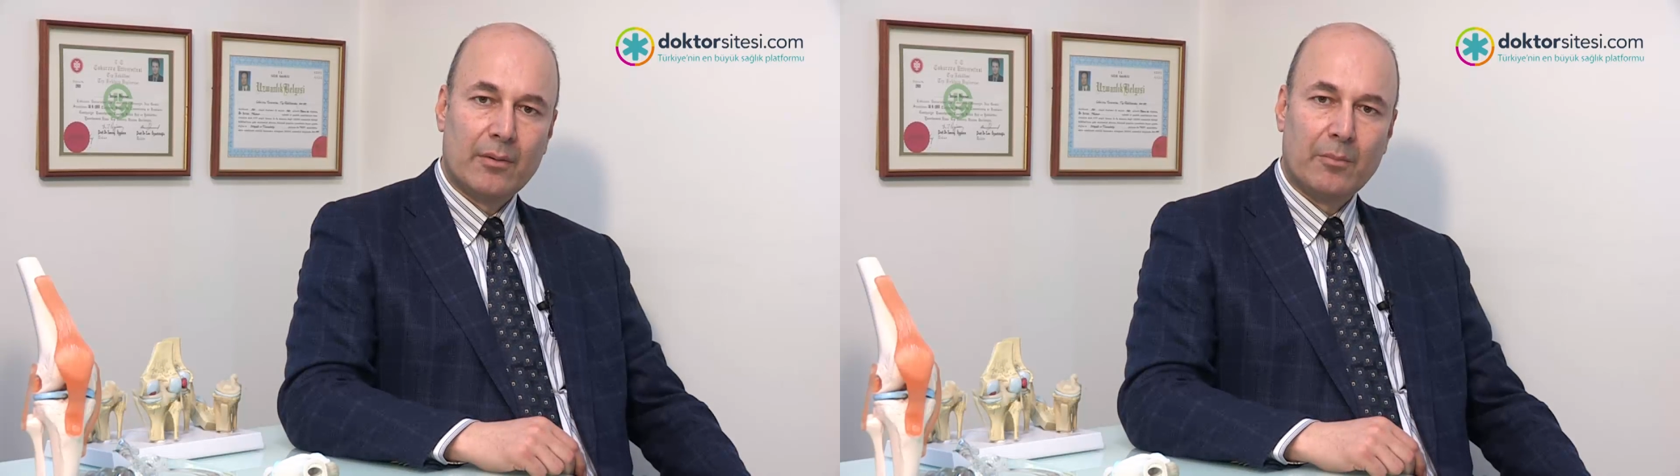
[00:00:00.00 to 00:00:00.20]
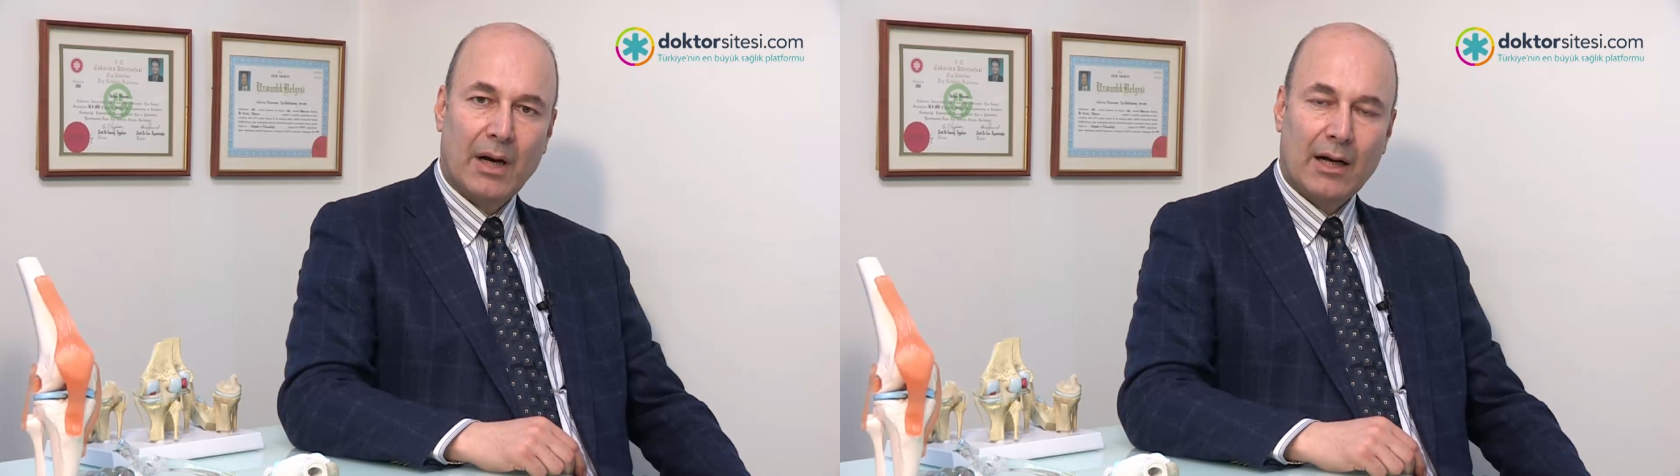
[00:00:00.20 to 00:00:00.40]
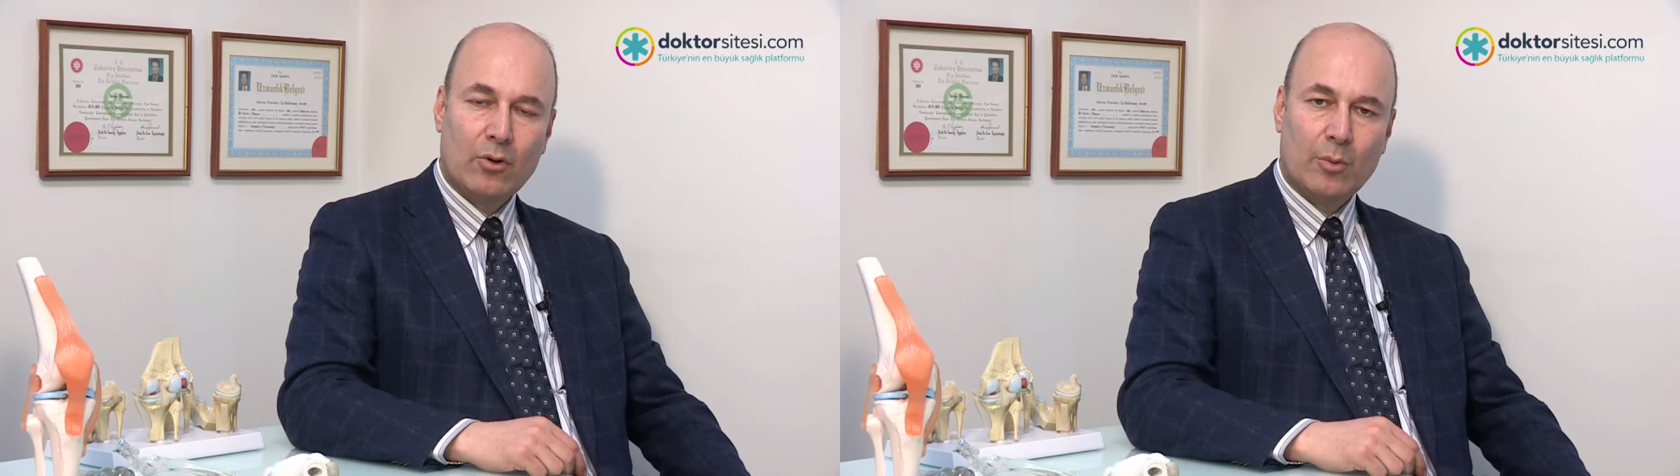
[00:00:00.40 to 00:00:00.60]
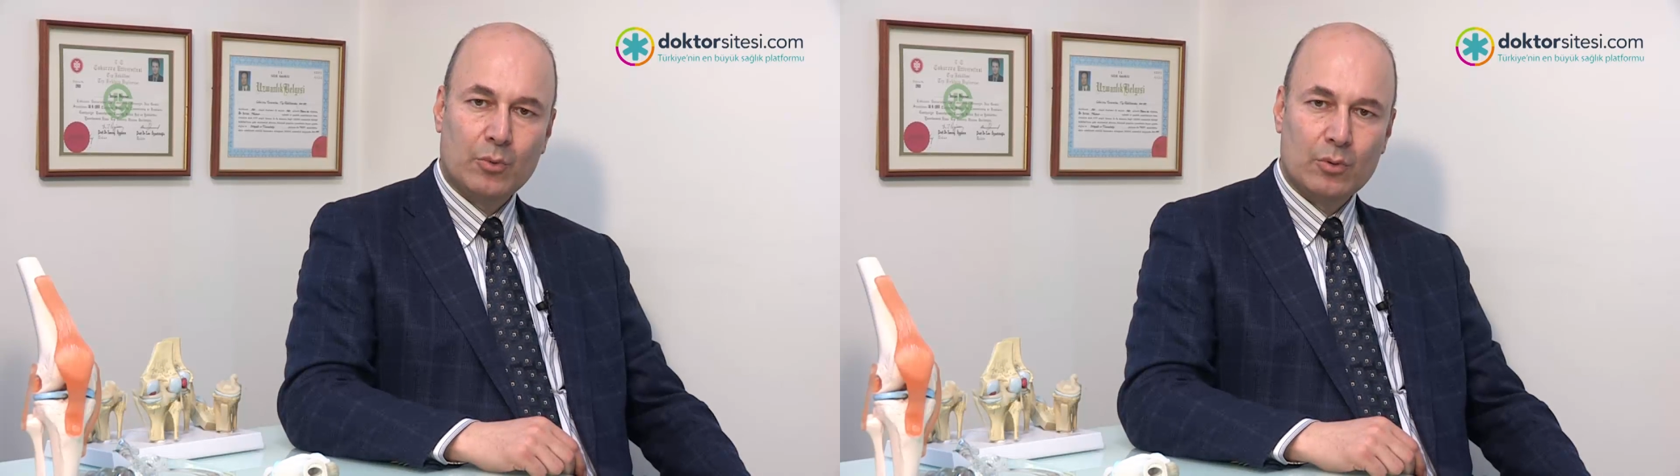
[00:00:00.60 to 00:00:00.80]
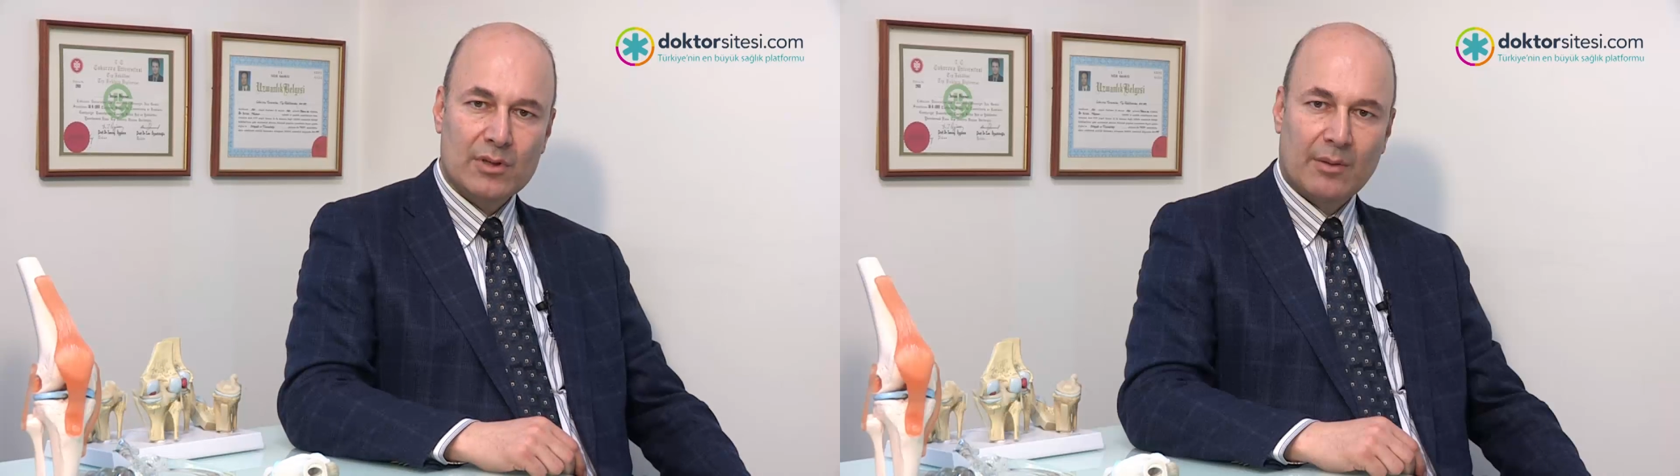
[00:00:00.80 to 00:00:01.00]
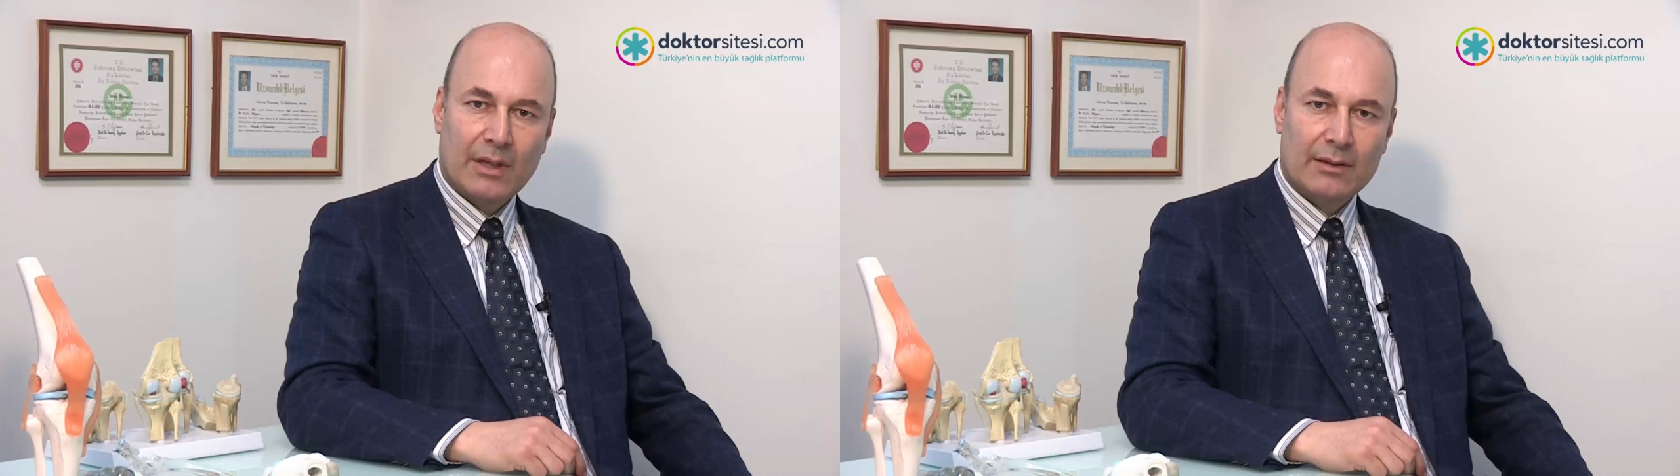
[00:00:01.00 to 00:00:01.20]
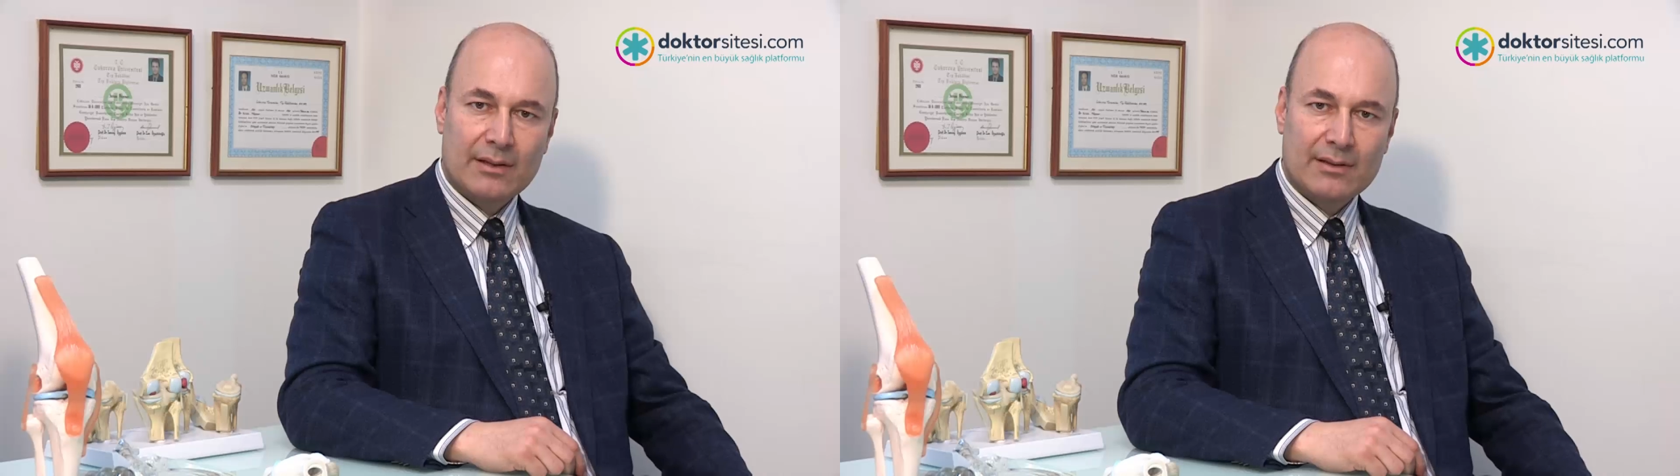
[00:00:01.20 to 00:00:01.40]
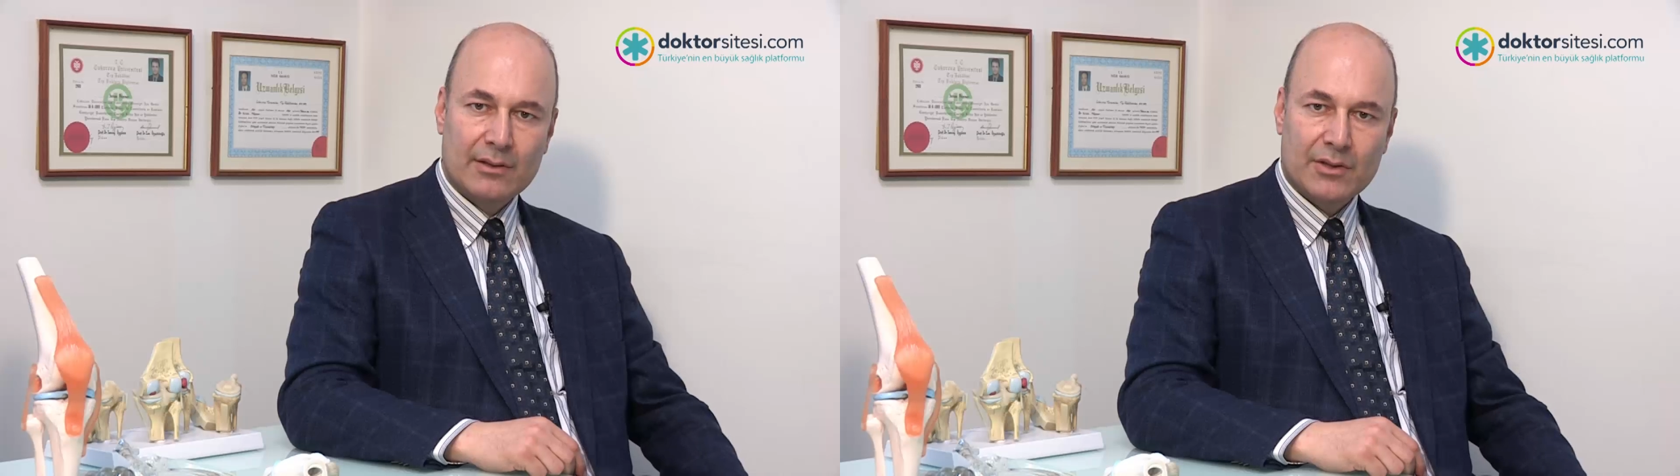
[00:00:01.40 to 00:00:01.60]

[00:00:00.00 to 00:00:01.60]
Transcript: Bağ koptuğu zaman dizin